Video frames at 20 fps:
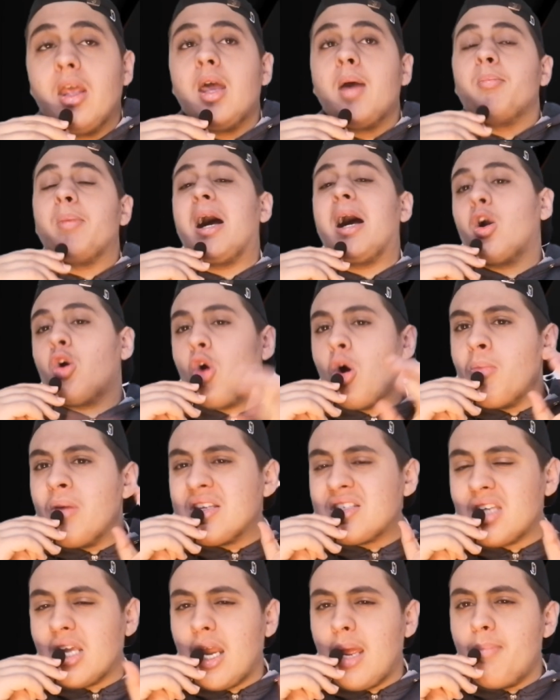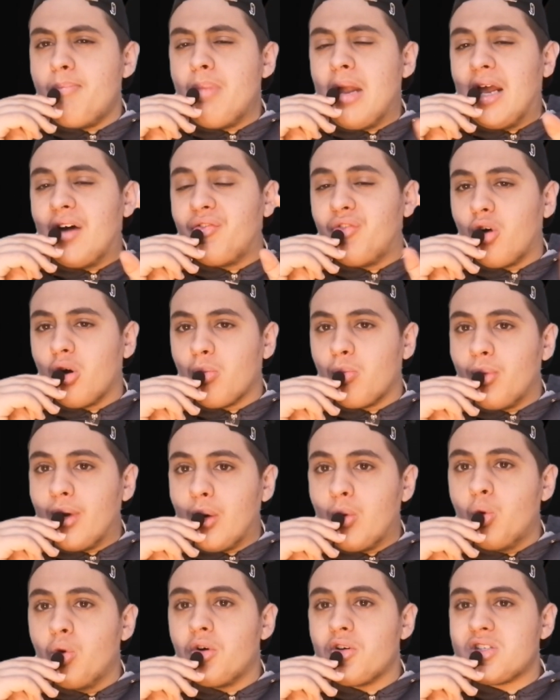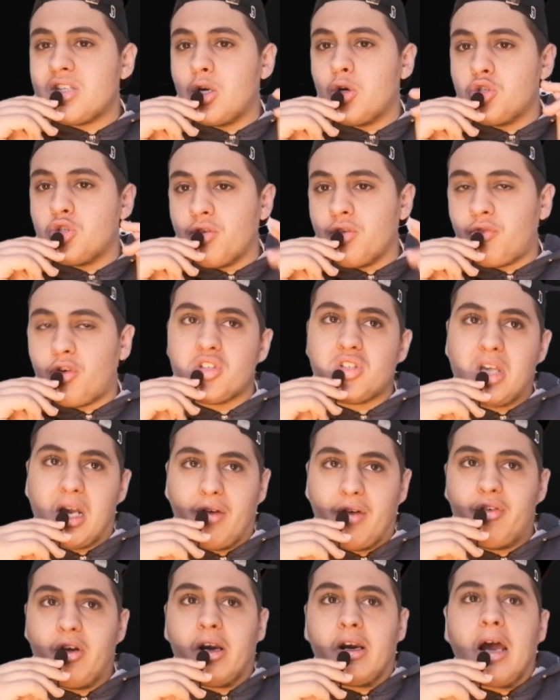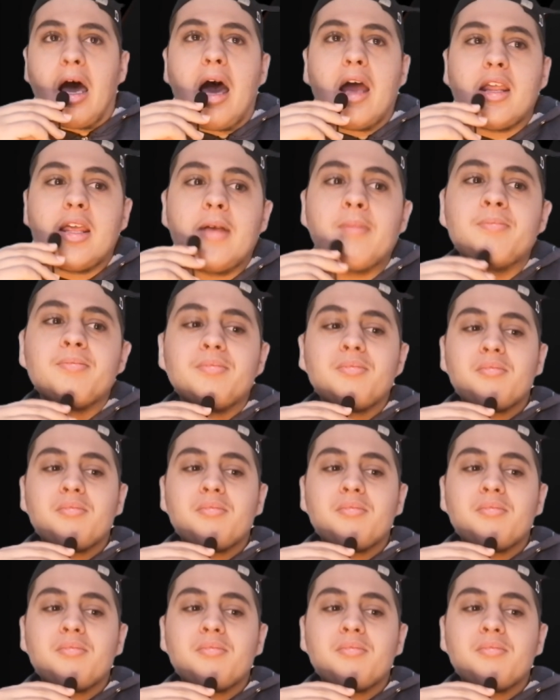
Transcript: ma come sarebbe la Formula 1 se non ci fosse la Ferrari?